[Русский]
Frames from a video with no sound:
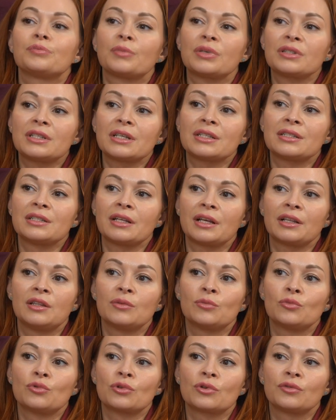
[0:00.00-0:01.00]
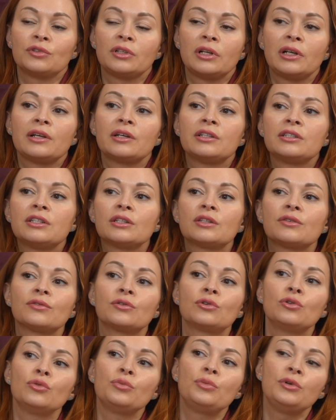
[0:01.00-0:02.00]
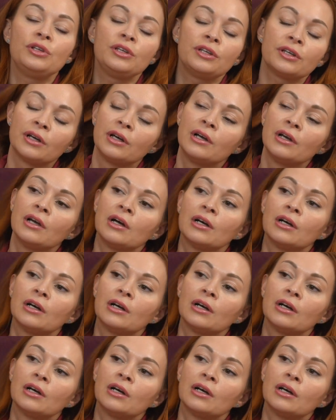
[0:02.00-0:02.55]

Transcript: подсознательном уровне или где-то в глубине